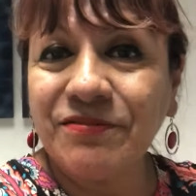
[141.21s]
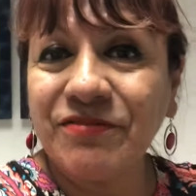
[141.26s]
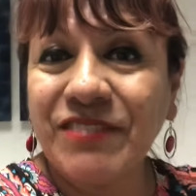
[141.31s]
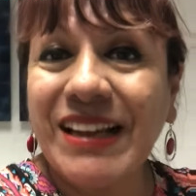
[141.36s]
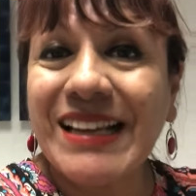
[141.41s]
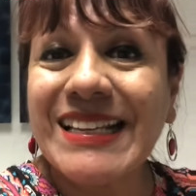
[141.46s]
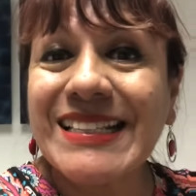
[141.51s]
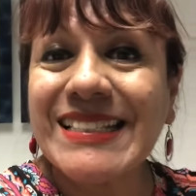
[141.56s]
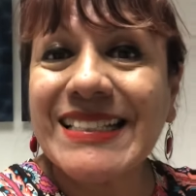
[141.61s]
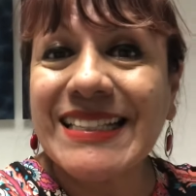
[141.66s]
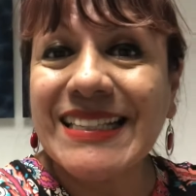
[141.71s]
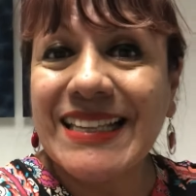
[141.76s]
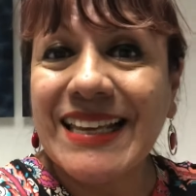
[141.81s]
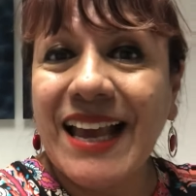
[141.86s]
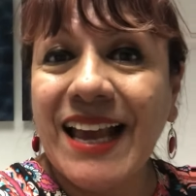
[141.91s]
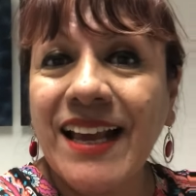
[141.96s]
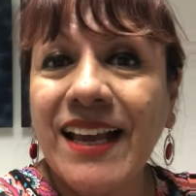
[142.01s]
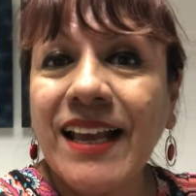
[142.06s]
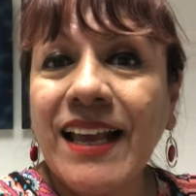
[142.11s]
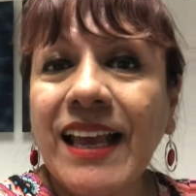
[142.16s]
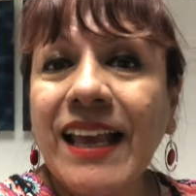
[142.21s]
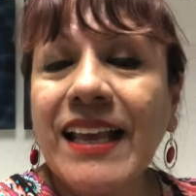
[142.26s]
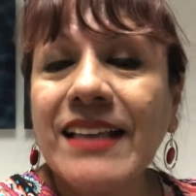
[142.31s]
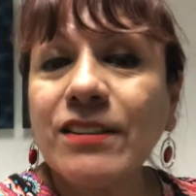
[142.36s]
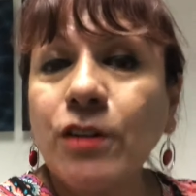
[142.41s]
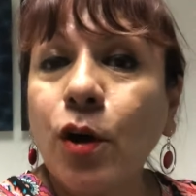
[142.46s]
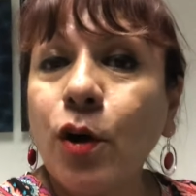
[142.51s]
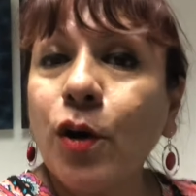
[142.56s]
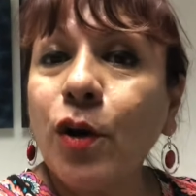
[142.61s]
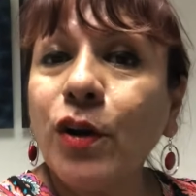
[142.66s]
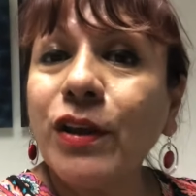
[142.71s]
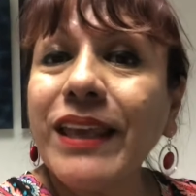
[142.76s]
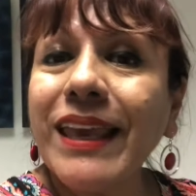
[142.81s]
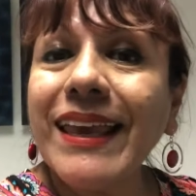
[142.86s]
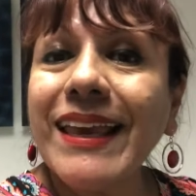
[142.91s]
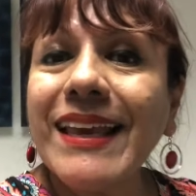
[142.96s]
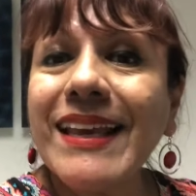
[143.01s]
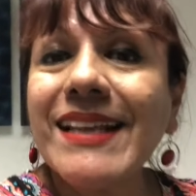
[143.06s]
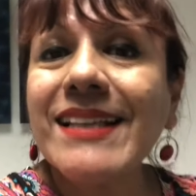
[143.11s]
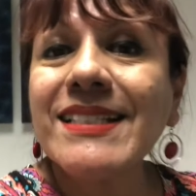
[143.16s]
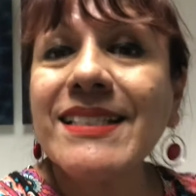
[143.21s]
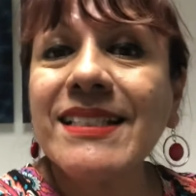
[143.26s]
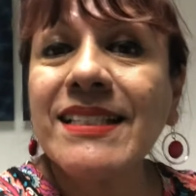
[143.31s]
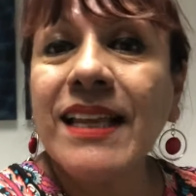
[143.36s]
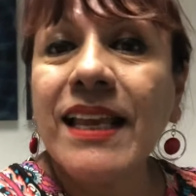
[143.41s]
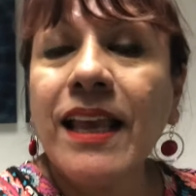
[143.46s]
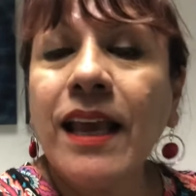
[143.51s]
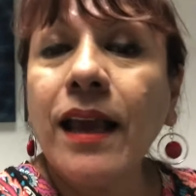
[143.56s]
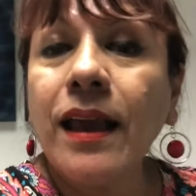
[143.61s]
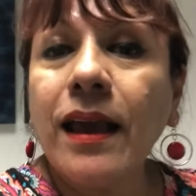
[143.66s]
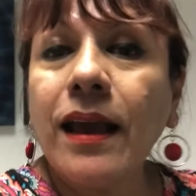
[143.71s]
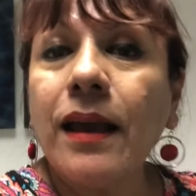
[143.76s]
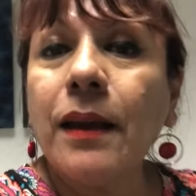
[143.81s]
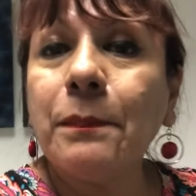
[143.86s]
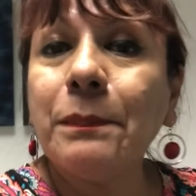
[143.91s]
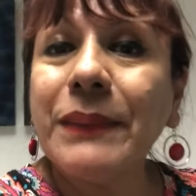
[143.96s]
Feliz día. Hoy es ah,